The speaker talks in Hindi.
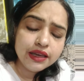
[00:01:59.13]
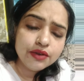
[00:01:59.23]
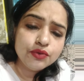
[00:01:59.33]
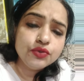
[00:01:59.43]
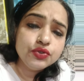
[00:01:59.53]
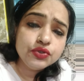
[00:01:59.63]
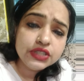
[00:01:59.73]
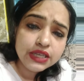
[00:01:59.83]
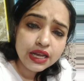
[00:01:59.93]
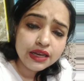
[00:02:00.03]
गया वो जो
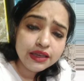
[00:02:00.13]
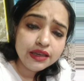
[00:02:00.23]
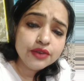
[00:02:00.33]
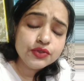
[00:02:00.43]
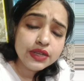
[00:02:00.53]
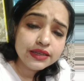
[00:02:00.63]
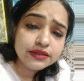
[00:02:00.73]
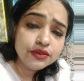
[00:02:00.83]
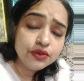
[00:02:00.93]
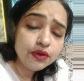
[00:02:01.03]
सिखा के गया उस
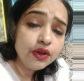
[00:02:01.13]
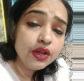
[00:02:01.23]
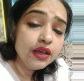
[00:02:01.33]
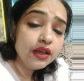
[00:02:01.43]
लेसन को